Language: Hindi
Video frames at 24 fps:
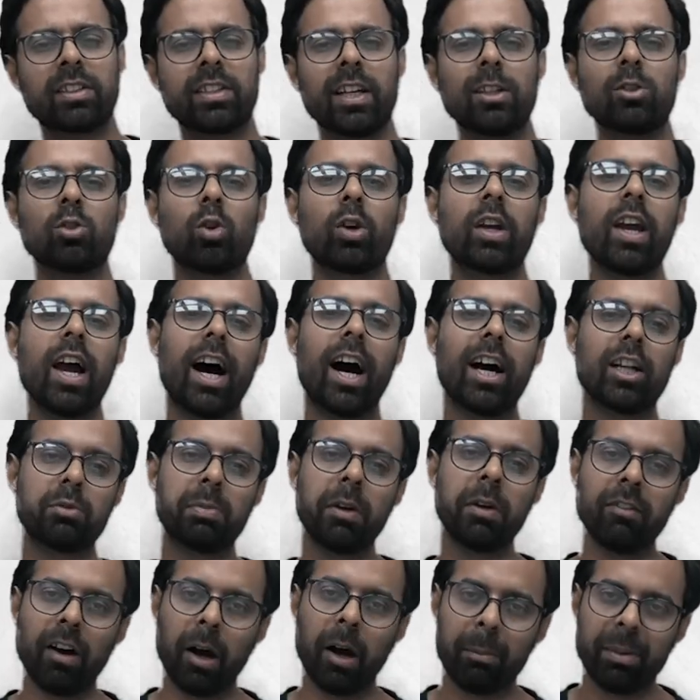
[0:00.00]
बच्चे जो कि आज
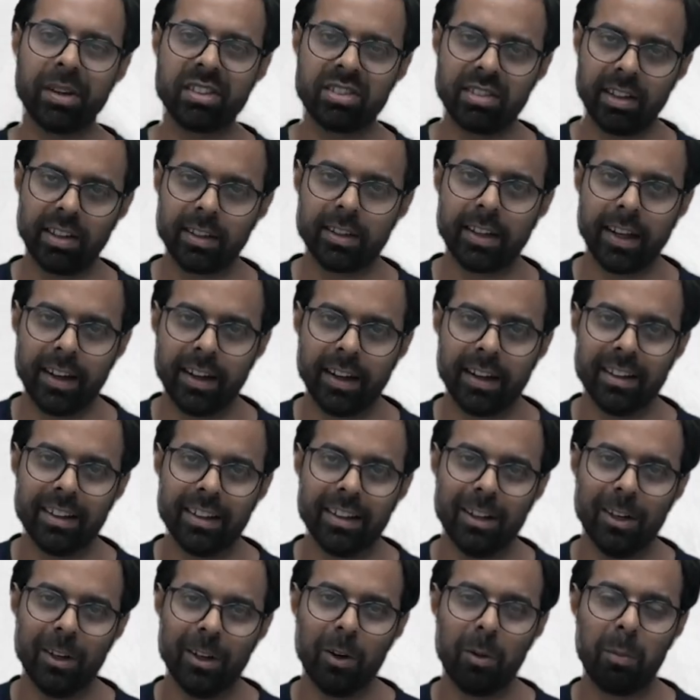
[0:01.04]
भी वहां पर सीखते हैं
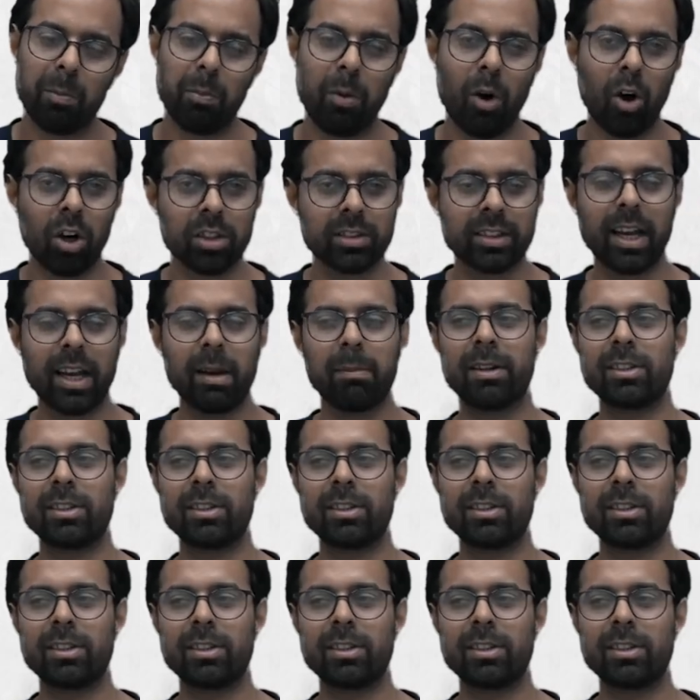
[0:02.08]
बहुत सारे